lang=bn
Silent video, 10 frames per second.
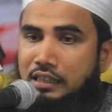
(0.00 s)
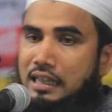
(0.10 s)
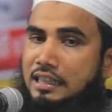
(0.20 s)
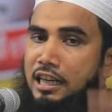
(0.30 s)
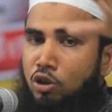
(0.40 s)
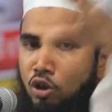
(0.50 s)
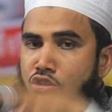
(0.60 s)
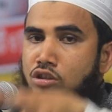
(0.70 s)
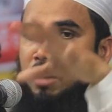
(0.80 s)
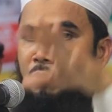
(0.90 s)
তাদের
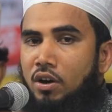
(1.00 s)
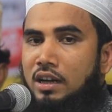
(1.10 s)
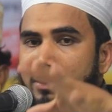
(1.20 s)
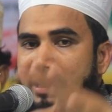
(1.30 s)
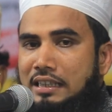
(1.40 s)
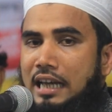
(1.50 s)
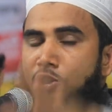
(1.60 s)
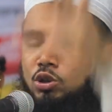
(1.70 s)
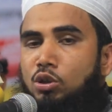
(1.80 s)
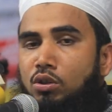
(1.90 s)
খোঁজ খবর নেওয়ার
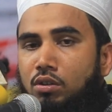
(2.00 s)
দায়িত্ব